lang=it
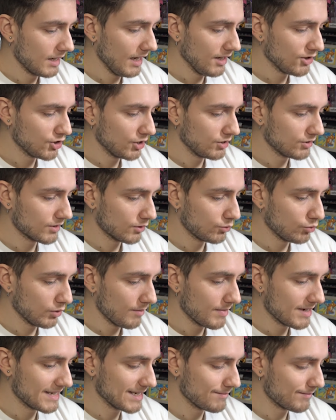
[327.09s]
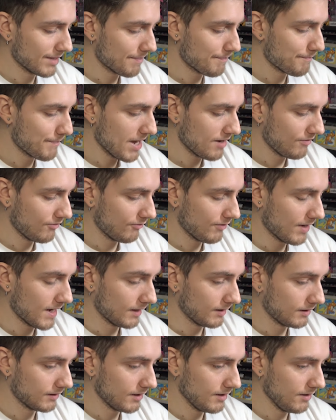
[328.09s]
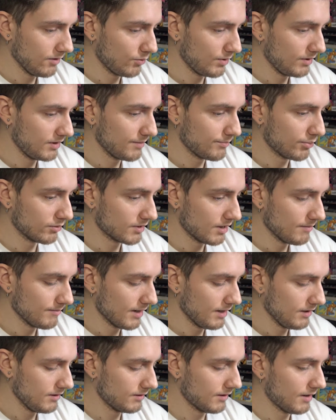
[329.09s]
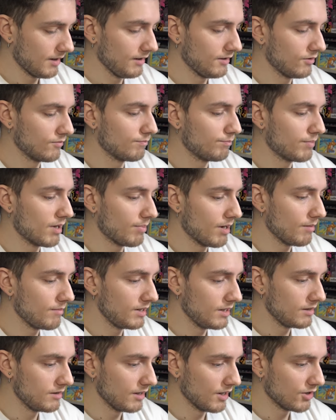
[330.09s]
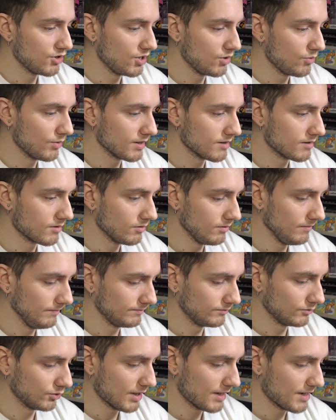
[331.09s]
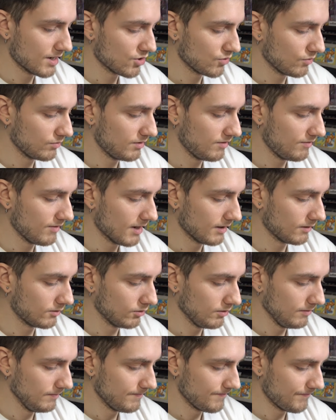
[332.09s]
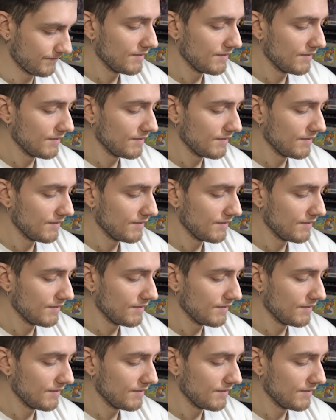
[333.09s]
La centratura mi sembra perfetta, quindi potrebbe essere anche un papabile 10 questo, non ha nessun difetto.